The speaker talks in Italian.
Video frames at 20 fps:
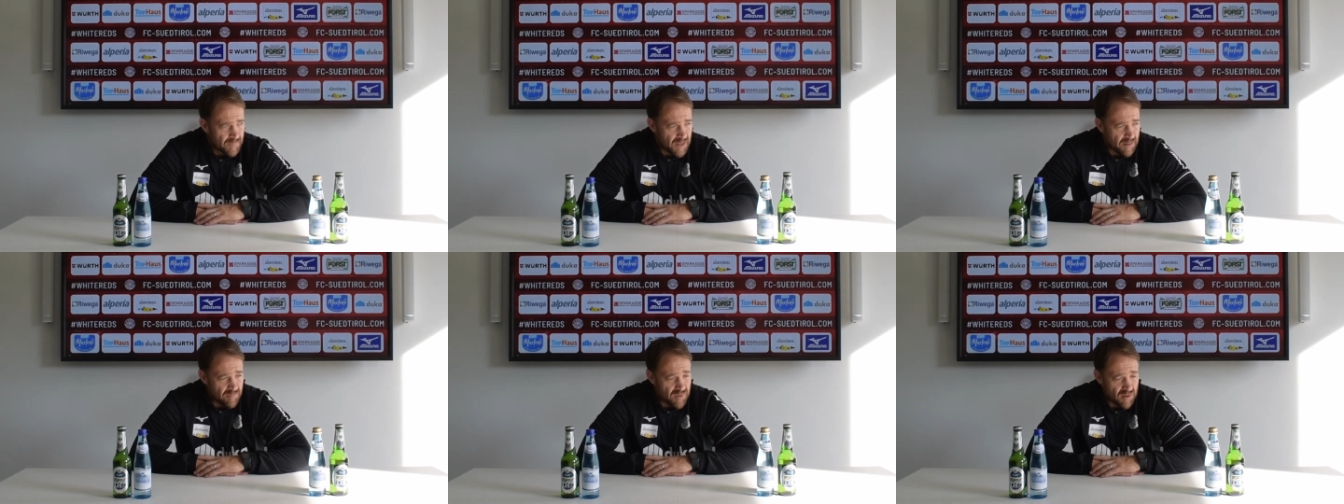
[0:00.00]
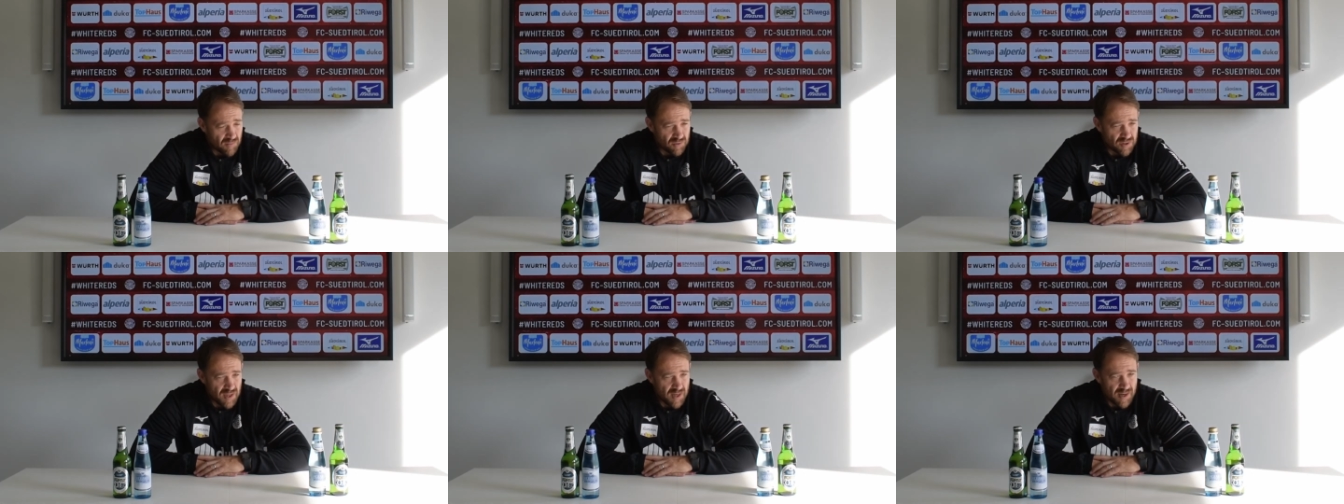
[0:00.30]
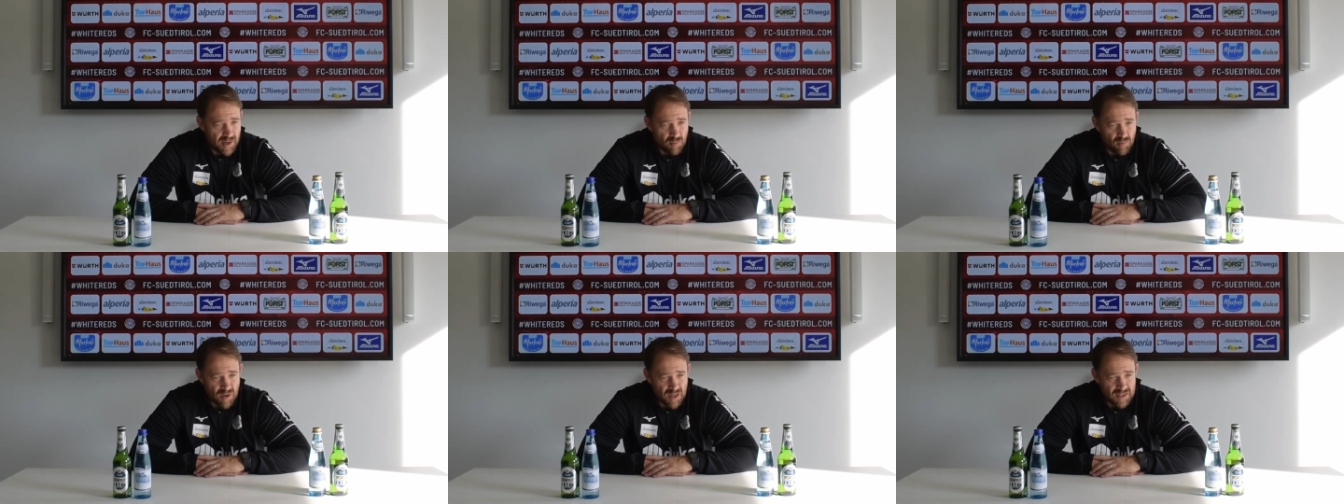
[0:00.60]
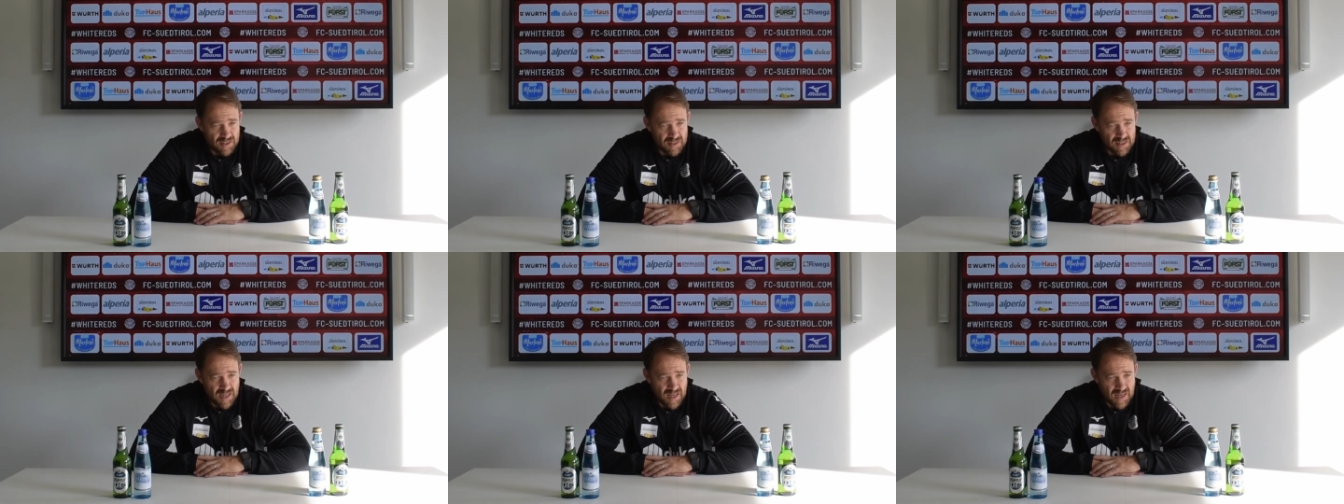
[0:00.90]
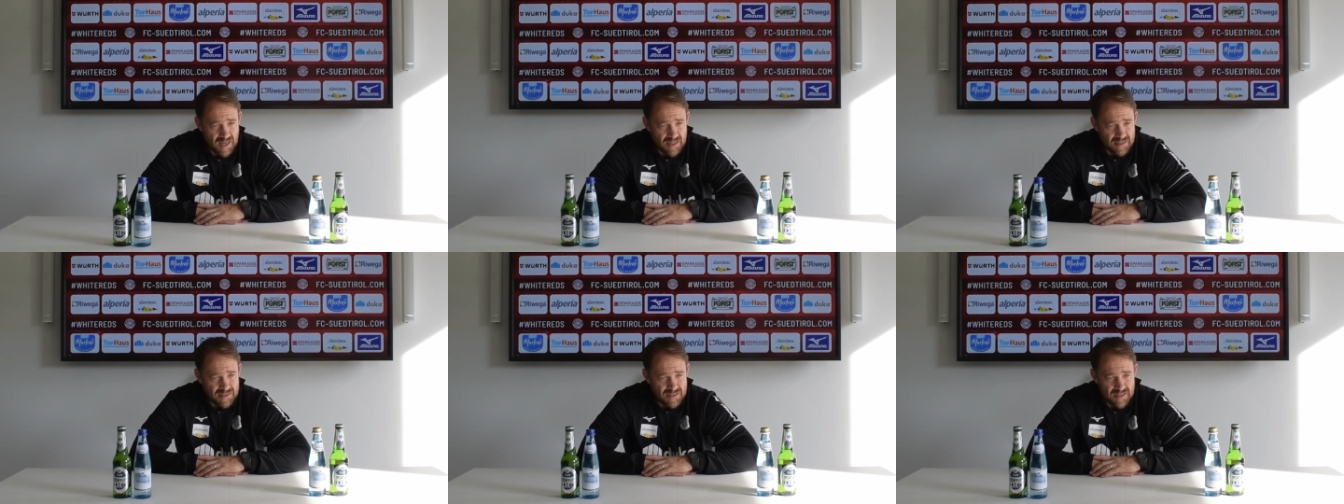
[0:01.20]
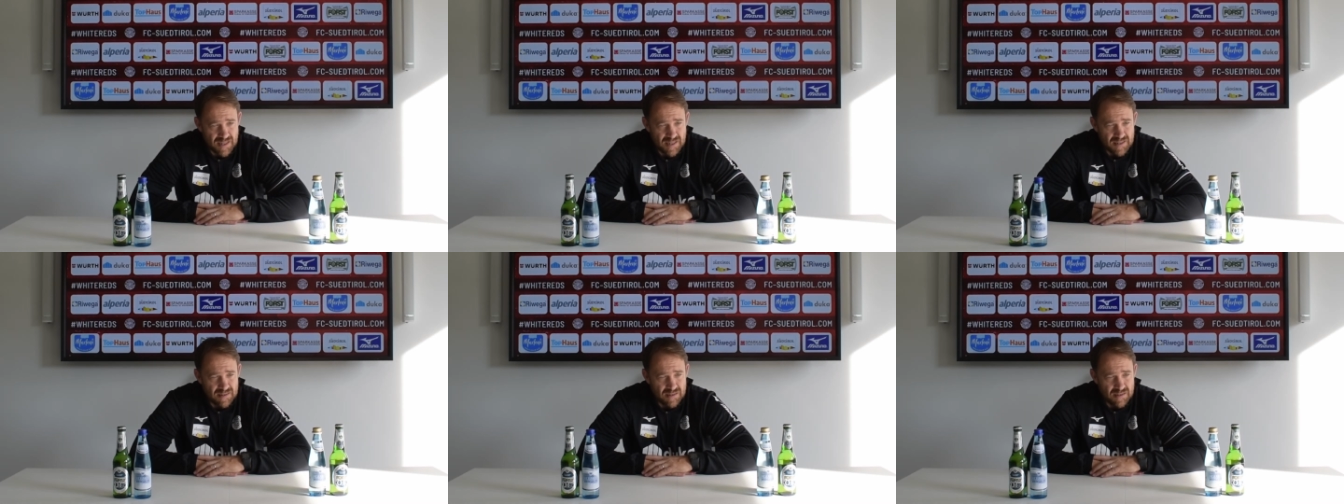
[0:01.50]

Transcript: abbiamo delle qualità sia